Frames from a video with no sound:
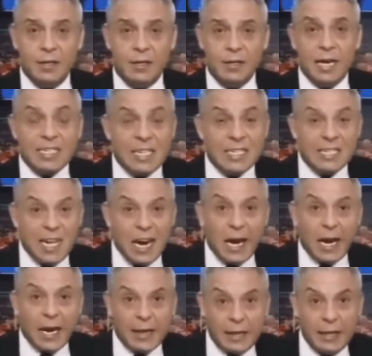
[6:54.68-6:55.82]
ناس
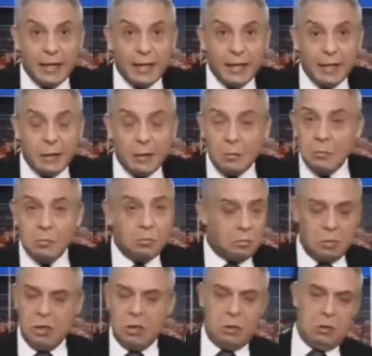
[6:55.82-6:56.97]
انسلخت
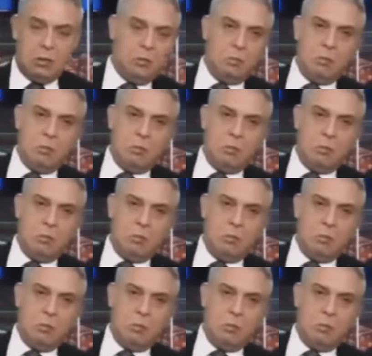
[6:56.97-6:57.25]
من